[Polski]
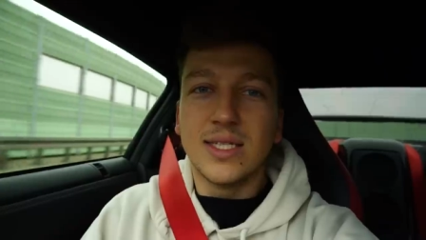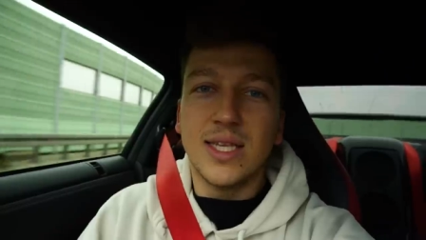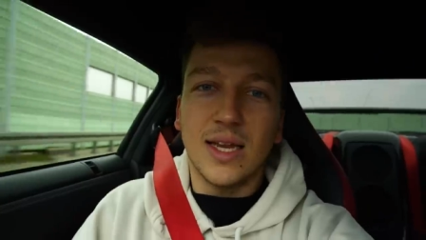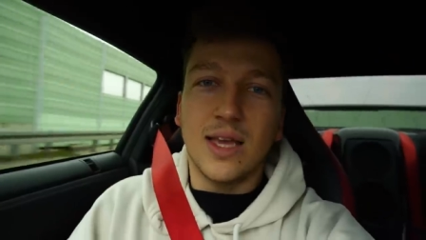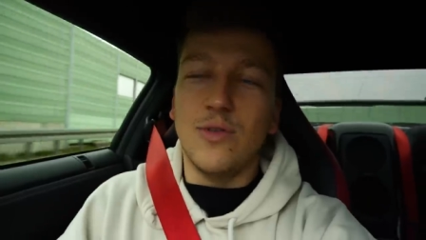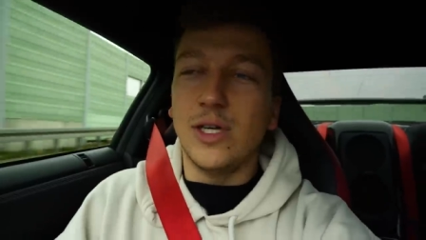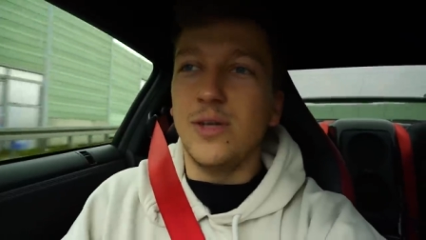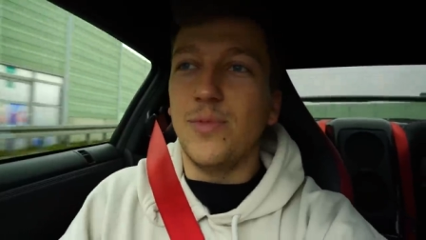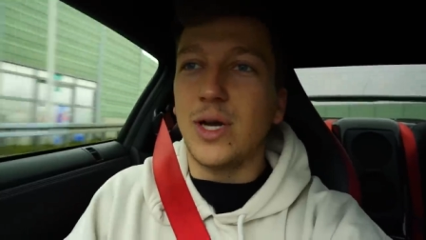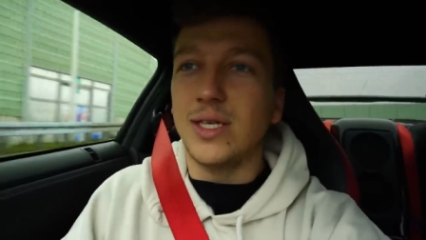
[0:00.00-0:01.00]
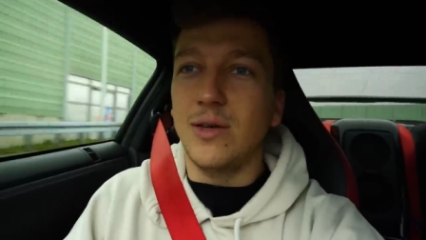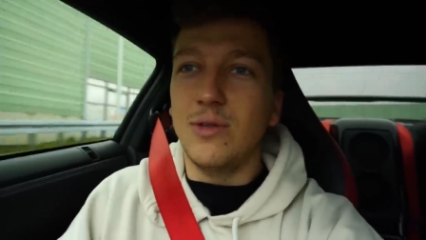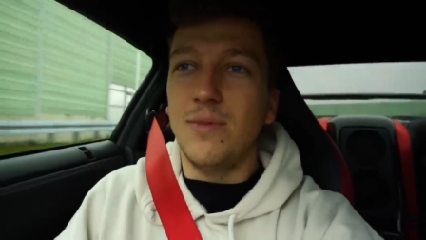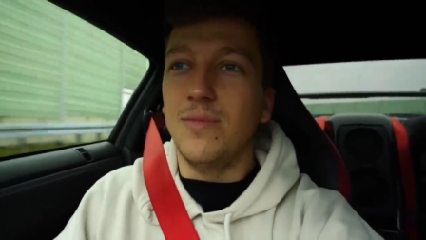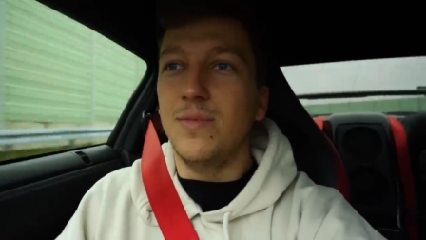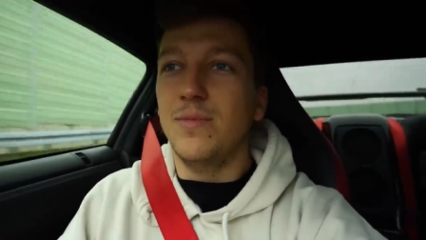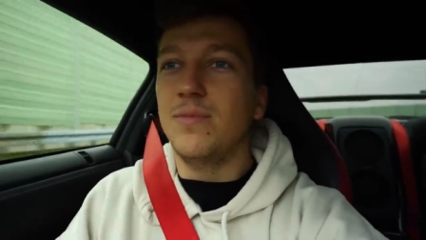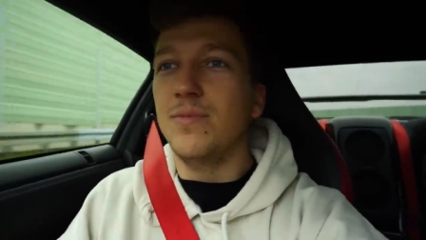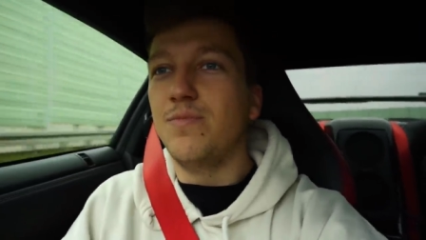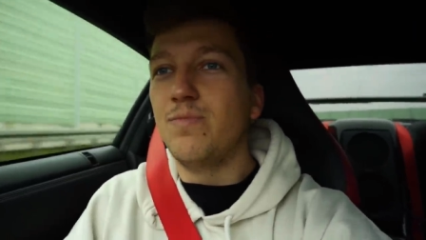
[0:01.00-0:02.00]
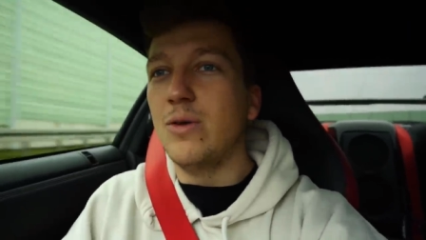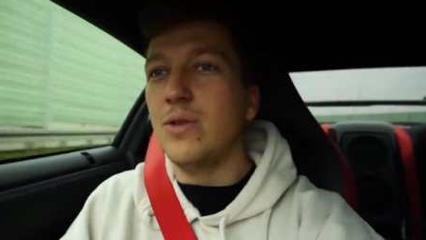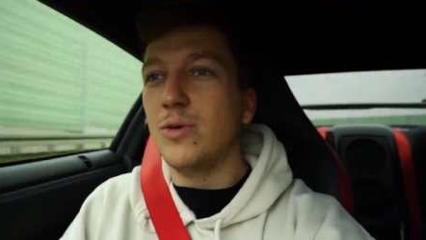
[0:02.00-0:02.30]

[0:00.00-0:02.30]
Siergiej właśnie pokazał nam pełne